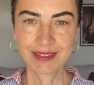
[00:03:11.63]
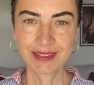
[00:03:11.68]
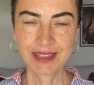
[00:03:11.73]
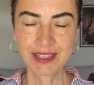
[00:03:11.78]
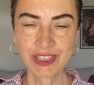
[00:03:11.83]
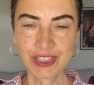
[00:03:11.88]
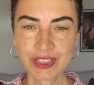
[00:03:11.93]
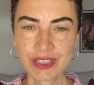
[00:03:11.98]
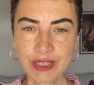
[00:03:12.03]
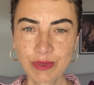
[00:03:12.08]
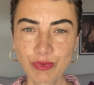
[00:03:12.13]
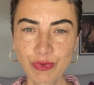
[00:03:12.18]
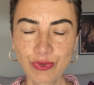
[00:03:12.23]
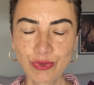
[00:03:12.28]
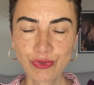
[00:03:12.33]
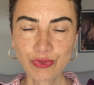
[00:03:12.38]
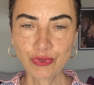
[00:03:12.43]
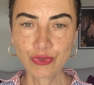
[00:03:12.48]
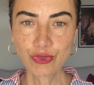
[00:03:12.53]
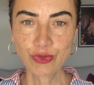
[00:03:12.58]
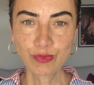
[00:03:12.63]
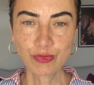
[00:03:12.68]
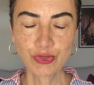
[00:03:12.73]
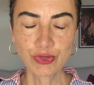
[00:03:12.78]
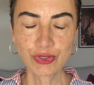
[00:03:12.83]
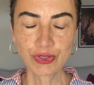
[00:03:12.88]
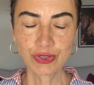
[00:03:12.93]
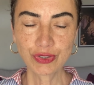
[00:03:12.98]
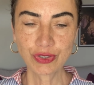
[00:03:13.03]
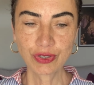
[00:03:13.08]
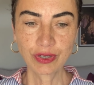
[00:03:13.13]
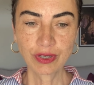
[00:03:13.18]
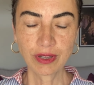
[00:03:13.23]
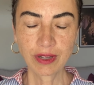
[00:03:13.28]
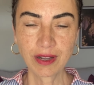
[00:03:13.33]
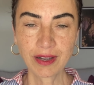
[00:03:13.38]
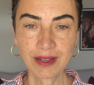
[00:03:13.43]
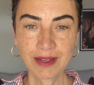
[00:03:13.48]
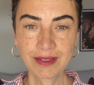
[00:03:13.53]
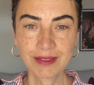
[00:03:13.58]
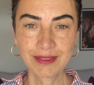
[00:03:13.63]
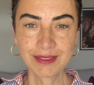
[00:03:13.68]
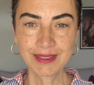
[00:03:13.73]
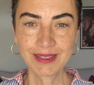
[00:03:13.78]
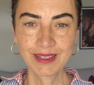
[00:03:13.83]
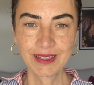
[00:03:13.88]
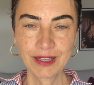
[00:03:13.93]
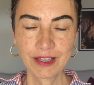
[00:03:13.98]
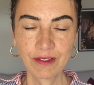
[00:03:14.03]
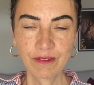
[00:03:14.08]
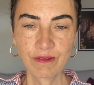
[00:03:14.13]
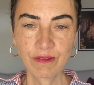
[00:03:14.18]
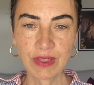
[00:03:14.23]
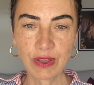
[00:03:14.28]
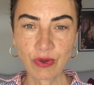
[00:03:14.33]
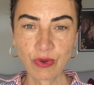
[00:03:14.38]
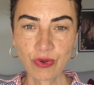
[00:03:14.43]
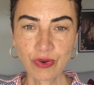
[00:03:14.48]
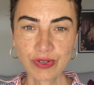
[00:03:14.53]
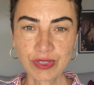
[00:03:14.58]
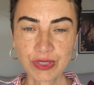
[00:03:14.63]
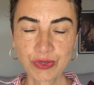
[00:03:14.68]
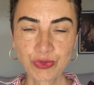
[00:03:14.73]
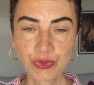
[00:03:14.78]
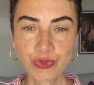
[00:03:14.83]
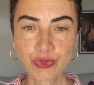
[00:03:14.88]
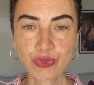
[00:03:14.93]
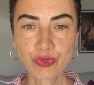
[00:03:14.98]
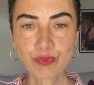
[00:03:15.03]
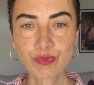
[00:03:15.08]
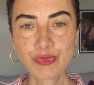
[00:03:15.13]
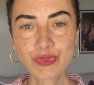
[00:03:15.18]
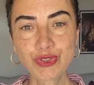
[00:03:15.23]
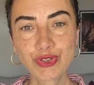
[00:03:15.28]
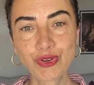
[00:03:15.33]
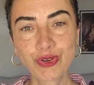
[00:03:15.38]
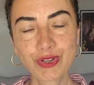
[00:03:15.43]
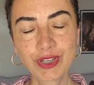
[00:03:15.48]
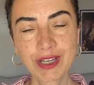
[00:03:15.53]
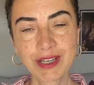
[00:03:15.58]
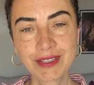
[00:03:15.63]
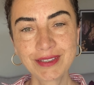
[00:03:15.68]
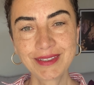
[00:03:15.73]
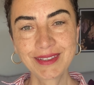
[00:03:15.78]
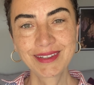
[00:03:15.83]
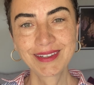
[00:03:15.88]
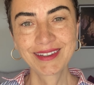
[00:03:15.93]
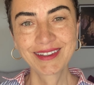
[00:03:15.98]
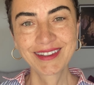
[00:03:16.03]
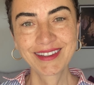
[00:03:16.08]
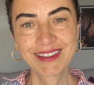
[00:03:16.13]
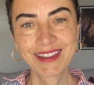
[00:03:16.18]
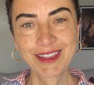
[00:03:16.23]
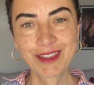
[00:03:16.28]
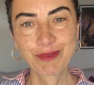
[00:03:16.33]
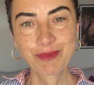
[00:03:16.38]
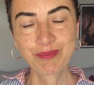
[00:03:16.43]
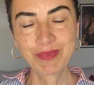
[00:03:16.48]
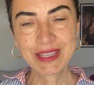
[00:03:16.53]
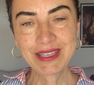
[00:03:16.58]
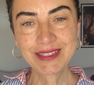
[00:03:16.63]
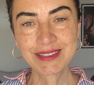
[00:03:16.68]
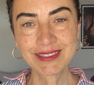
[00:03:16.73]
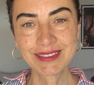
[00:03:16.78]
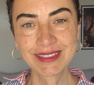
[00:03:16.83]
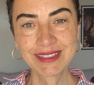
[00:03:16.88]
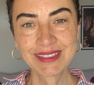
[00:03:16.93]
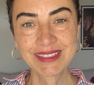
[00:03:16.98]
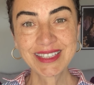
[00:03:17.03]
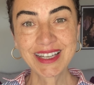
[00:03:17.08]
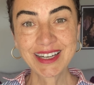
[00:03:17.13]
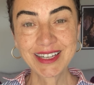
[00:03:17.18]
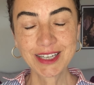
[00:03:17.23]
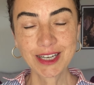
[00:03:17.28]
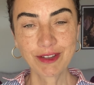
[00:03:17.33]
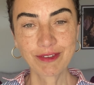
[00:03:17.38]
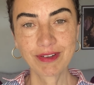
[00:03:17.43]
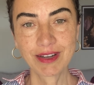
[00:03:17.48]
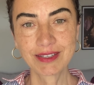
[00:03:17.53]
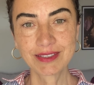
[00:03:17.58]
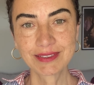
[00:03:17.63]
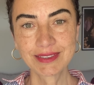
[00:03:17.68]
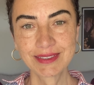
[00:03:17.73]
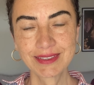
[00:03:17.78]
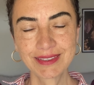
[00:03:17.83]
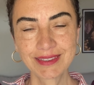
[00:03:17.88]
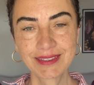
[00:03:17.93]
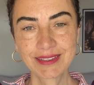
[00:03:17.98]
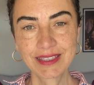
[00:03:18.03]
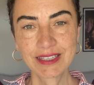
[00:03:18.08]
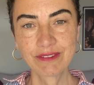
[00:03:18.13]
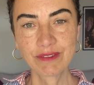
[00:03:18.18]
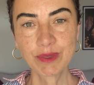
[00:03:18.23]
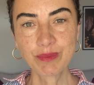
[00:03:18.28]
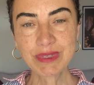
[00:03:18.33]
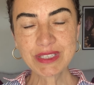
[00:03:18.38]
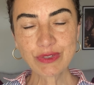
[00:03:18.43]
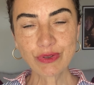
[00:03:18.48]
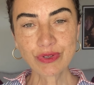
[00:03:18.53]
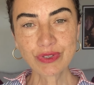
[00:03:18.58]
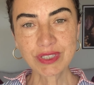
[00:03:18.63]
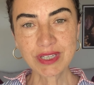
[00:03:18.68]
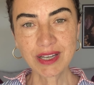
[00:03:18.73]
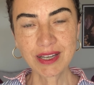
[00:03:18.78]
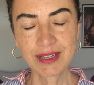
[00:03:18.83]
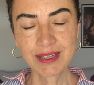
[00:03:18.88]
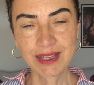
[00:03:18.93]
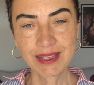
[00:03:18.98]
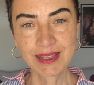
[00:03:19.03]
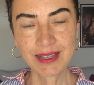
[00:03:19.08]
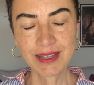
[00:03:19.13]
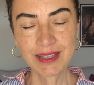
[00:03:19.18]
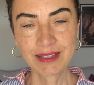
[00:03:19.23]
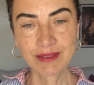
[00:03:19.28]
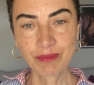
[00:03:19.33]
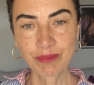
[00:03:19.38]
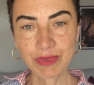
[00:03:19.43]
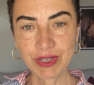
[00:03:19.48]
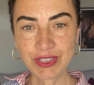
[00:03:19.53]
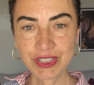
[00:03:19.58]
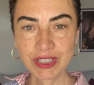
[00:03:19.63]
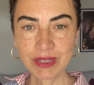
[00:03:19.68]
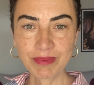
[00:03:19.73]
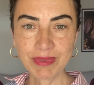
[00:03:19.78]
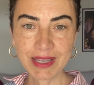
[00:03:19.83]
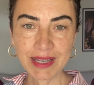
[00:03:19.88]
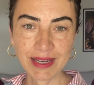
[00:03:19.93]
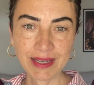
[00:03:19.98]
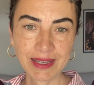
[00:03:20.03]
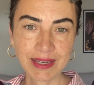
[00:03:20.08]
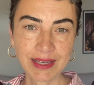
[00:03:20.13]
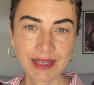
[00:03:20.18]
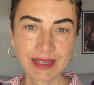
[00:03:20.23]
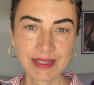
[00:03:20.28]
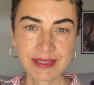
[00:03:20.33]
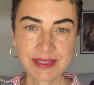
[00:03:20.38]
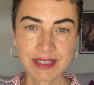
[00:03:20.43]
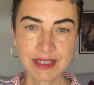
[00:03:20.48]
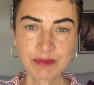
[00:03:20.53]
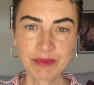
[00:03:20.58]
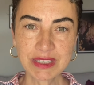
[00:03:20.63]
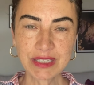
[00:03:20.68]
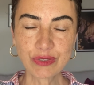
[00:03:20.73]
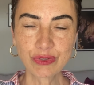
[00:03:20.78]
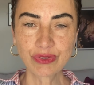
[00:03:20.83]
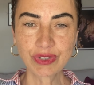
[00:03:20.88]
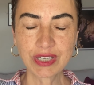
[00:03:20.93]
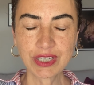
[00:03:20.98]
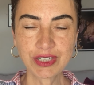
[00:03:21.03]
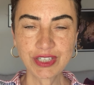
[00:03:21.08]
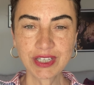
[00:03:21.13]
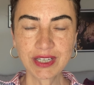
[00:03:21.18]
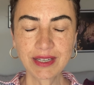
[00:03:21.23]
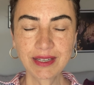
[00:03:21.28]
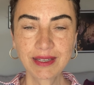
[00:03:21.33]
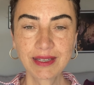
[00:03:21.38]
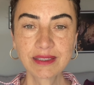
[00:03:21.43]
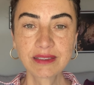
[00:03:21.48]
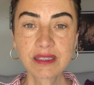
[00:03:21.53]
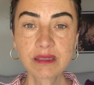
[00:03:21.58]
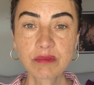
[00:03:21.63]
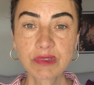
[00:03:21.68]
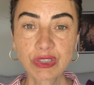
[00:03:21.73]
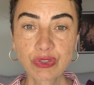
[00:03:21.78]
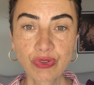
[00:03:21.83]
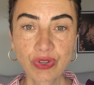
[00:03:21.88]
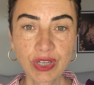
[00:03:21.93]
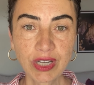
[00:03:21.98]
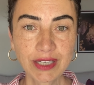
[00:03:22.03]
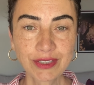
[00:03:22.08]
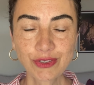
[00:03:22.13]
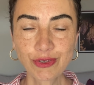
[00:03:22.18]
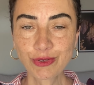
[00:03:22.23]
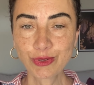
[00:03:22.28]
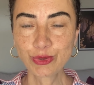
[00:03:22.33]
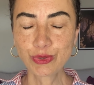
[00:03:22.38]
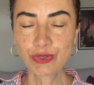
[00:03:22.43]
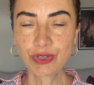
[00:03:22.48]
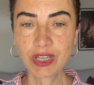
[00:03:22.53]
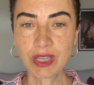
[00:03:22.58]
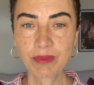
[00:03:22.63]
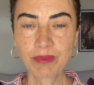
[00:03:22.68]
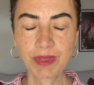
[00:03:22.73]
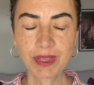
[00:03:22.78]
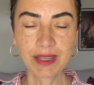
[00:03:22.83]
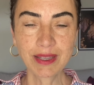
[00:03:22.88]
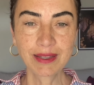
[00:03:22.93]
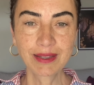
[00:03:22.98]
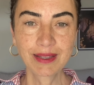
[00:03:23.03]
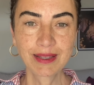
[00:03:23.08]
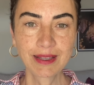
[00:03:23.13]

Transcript: içinde bulunduğumuz an ve orada kurulmuş olan bir sahne var. Ve biz o sahneden başka bir yerlere gittiğimiz sürece tıpkı rüyada olduğu gibi